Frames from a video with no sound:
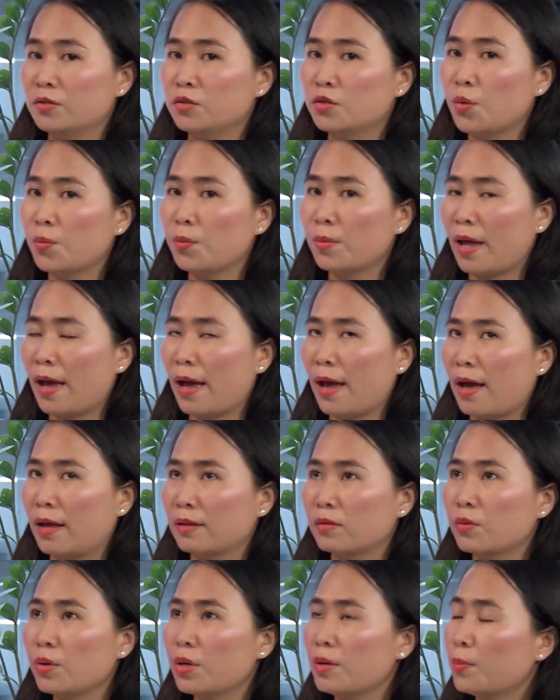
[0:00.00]
chung
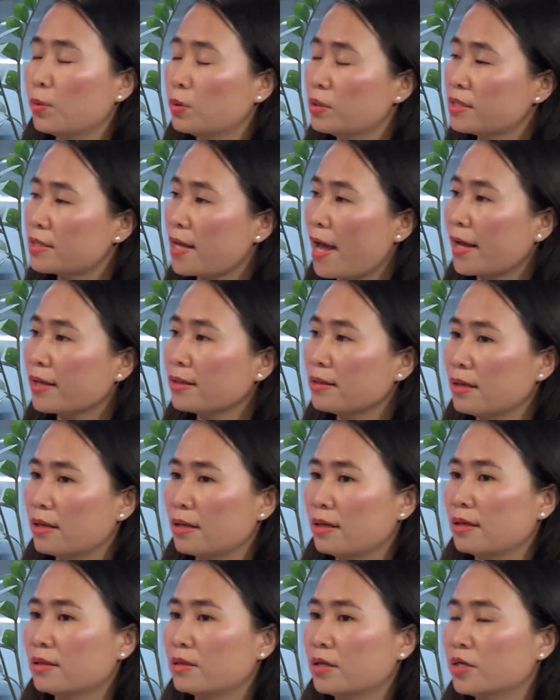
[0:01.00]
là tuy buổi sáng
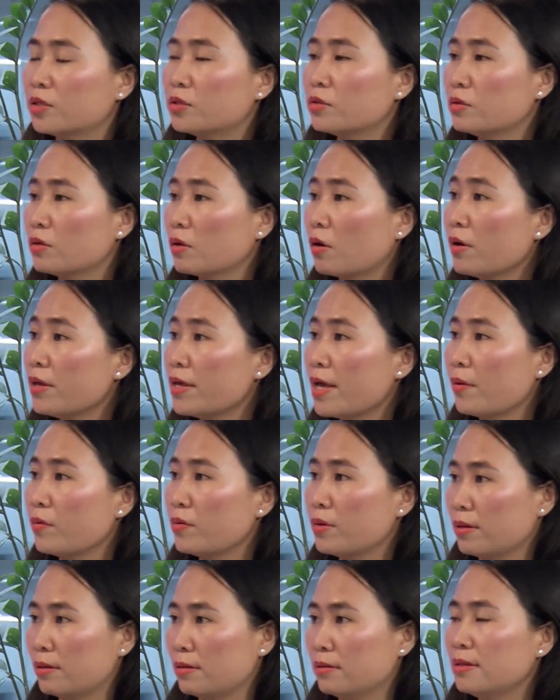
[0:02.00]
thì thị trường có
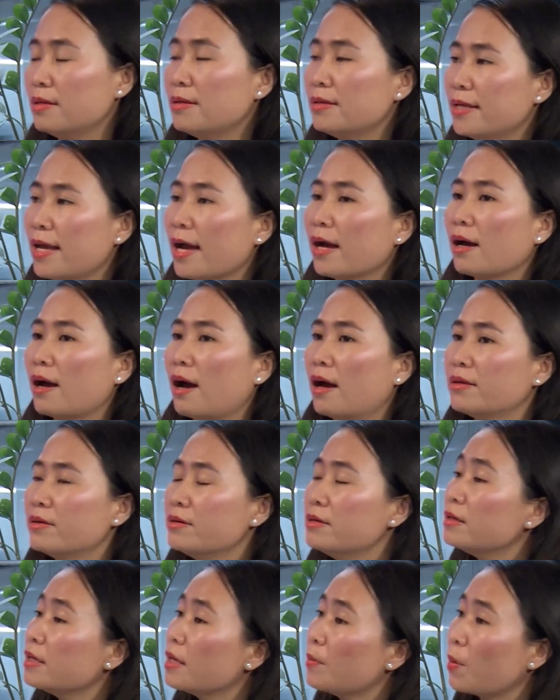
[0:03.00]
giao dịch dích dắt
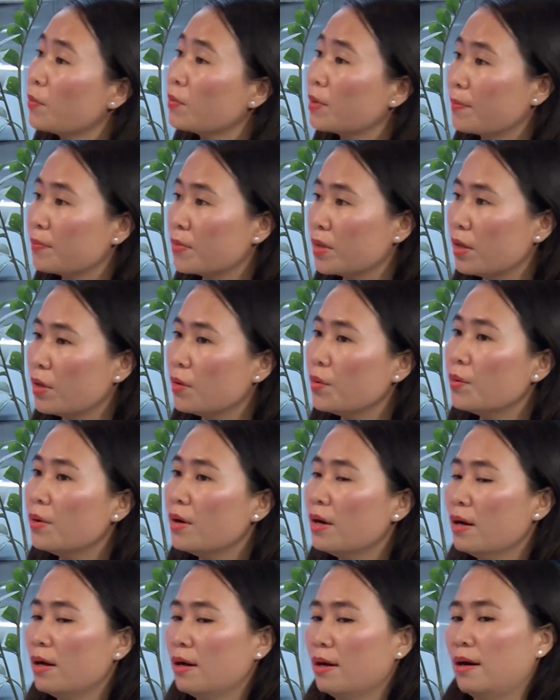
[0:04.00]
dưới cái mốc tham chiếu
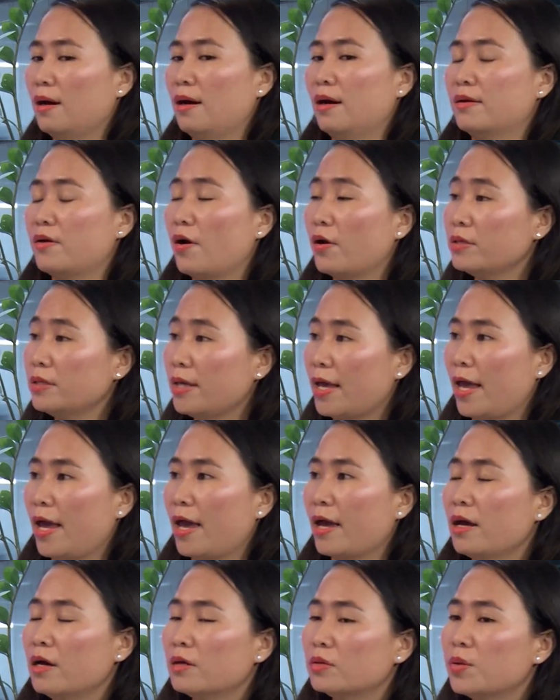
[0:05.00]
à, đỏ
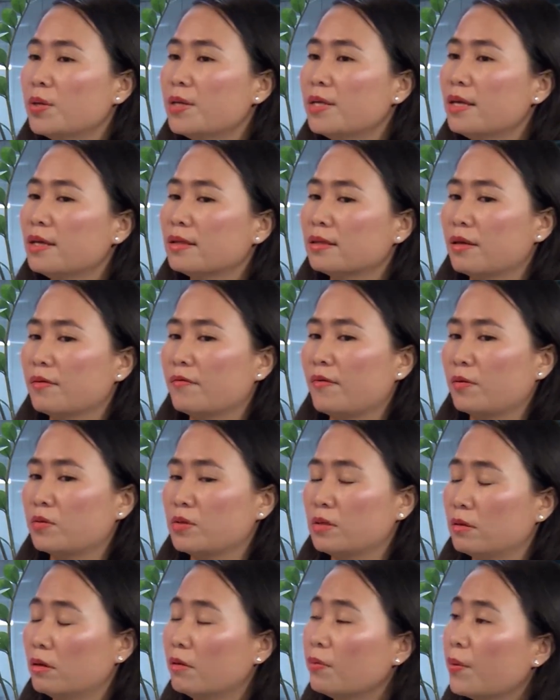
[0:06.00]
nhẹ tuy nhiên thì vào
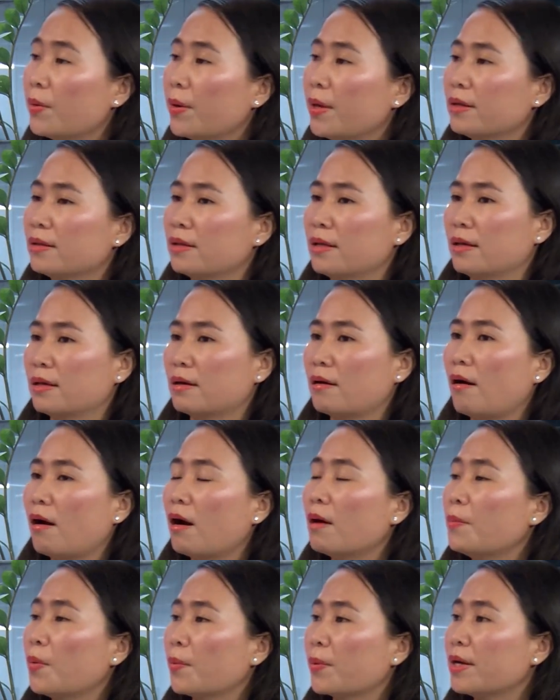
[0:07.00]
giữa khuyên thì
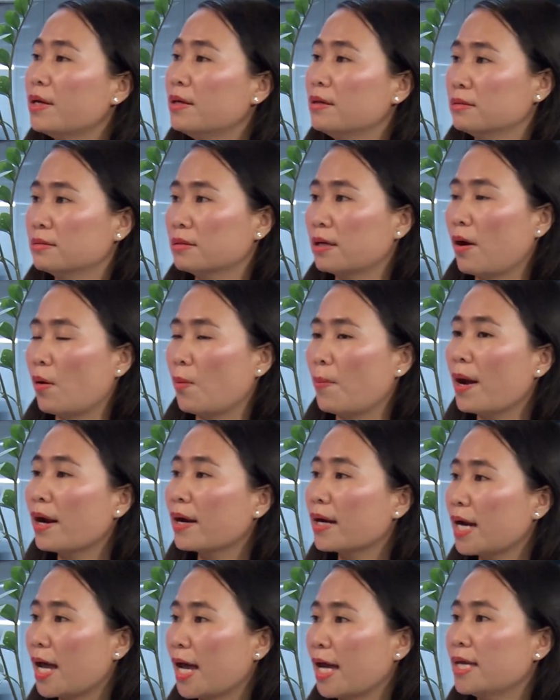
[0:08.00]
có một cái lượng cầu
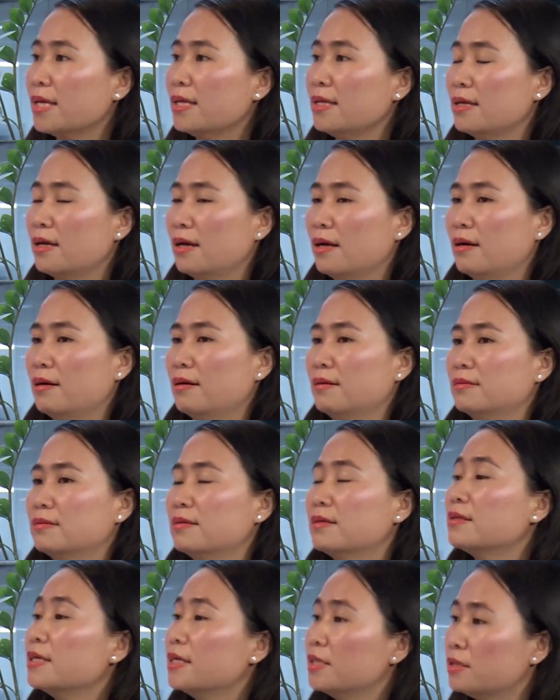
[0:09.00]
bắt đáy à,
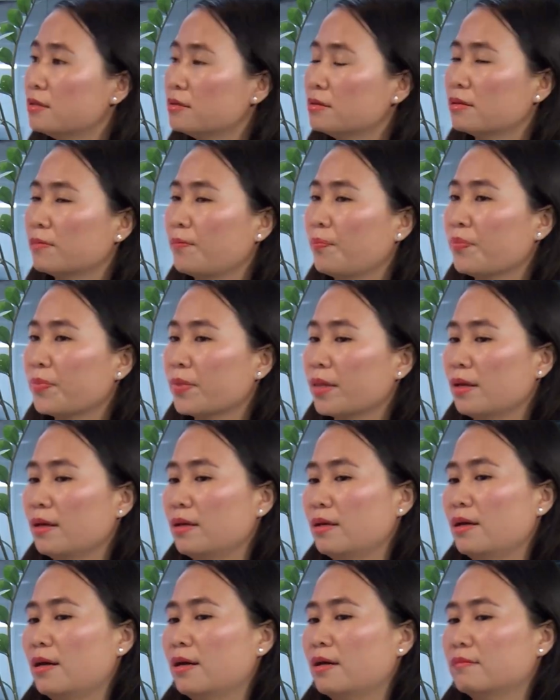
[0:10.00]
trên thị trường
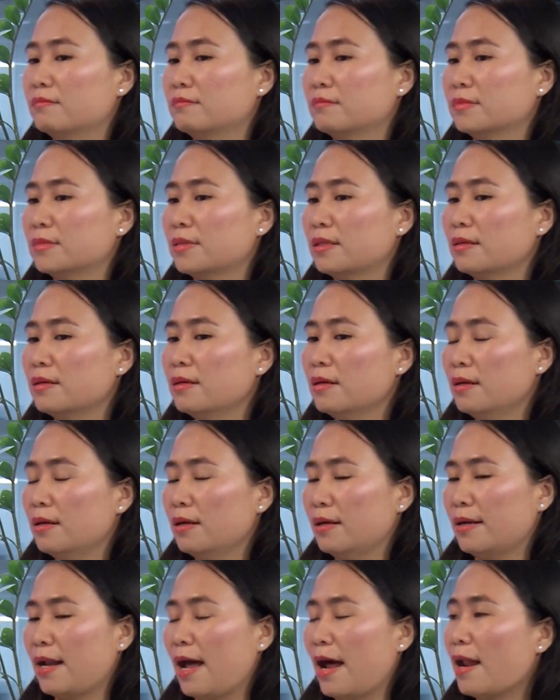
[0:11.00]
thì à,
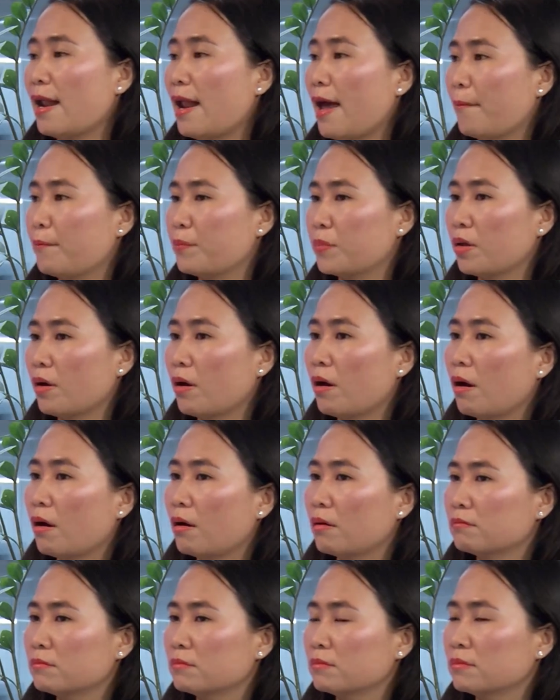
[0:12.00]
đã làm
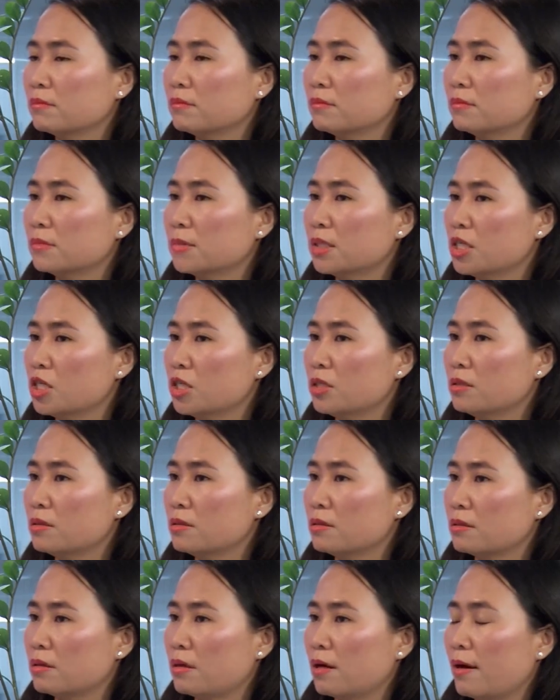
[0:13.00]
cho thị
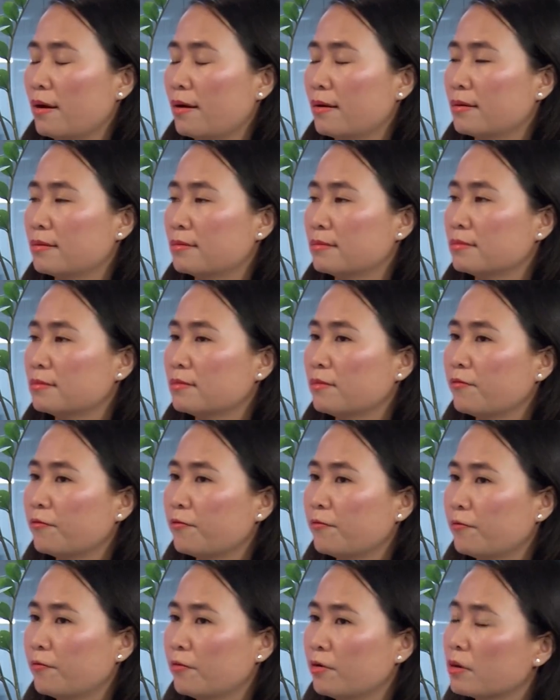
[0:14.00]
trường à,
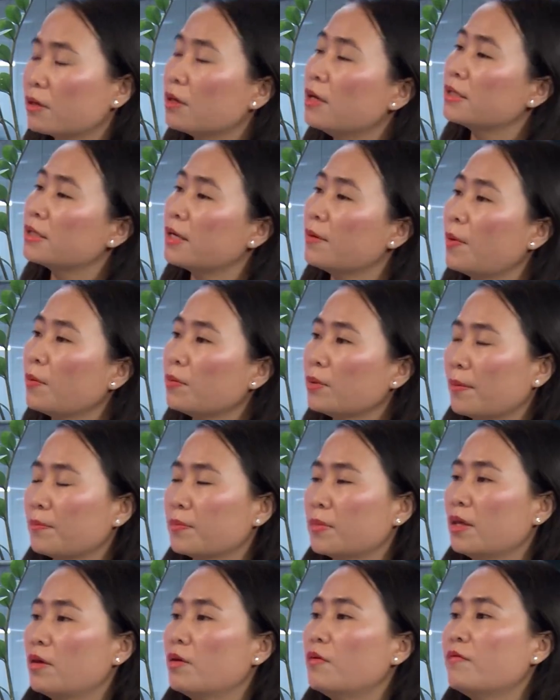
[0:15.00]
vượt cái mốc
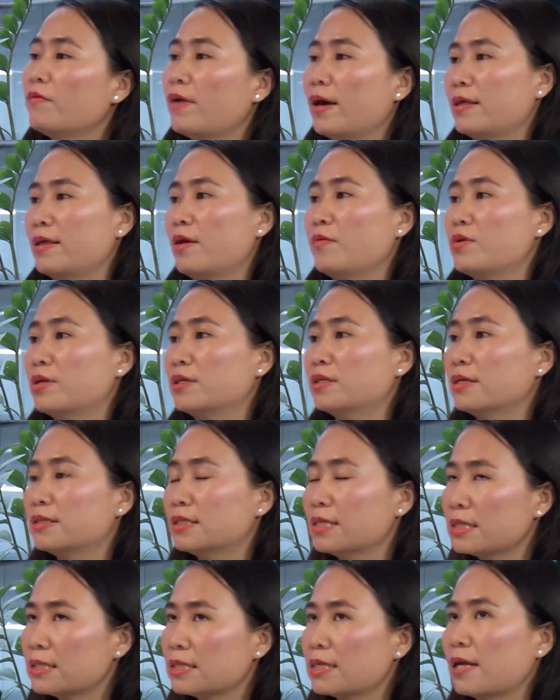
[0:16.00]
tham chiếu và giao dịch
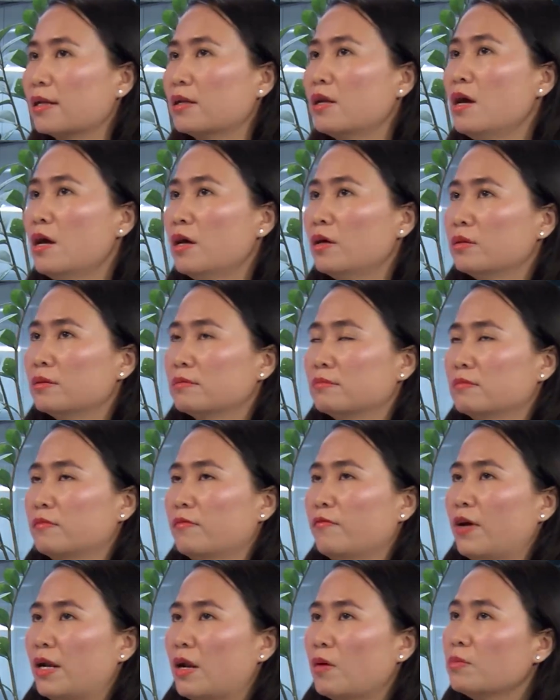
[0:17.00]
trên sắc xanh ừ,
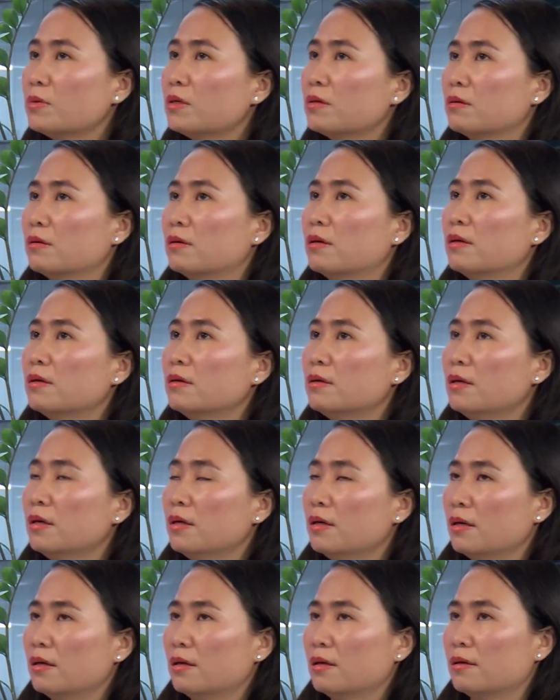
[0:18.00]
và đóng cửa
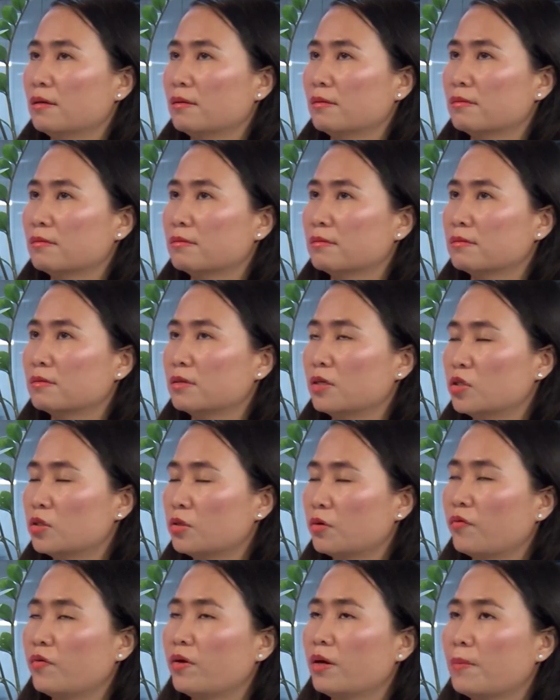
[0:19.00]
uh, thị
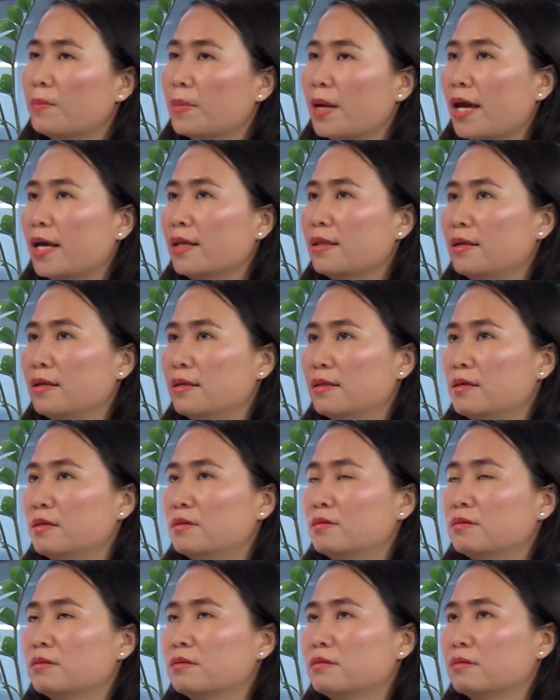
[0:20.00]
trường phiên hôm nay thì
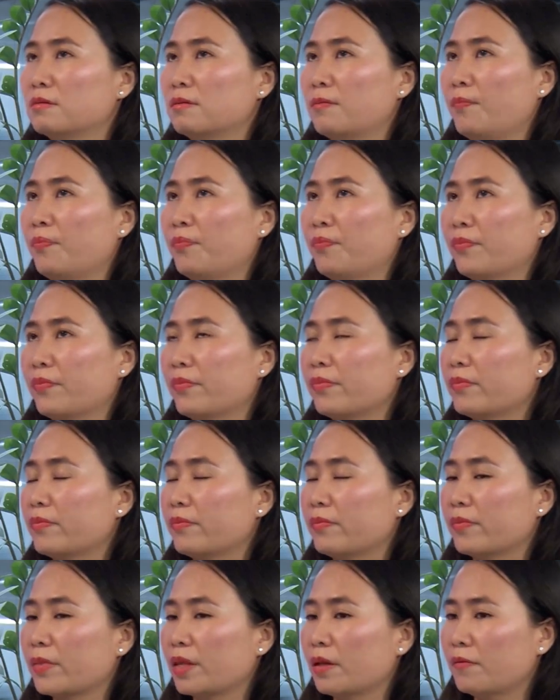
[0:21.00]
thị trường
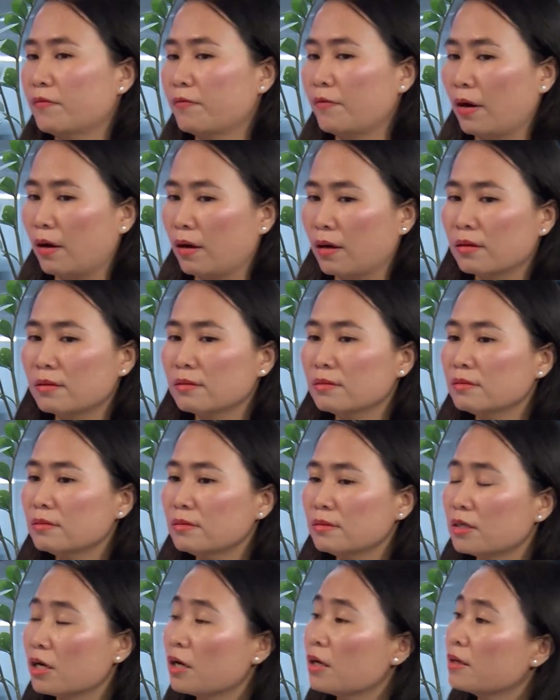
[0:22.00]

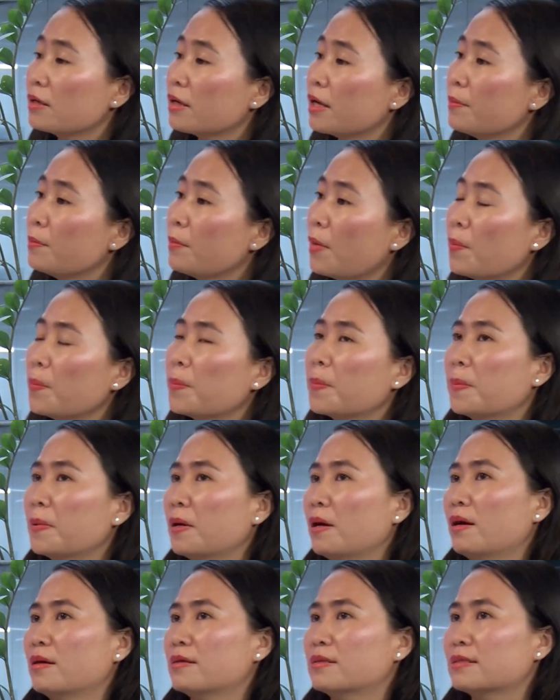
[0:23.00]
vẫn trên cái mốc
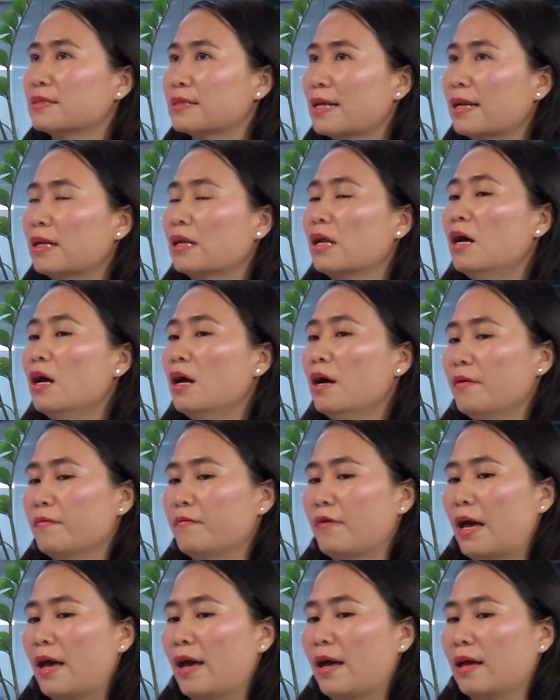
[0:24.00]
uh, xanh
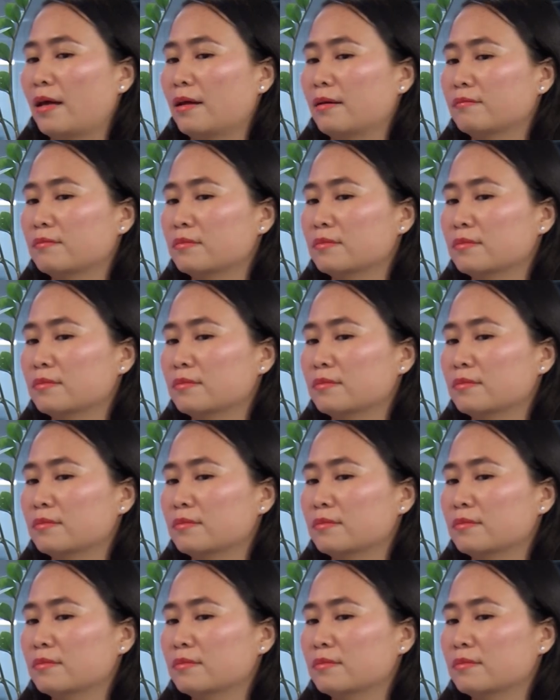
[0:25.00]
và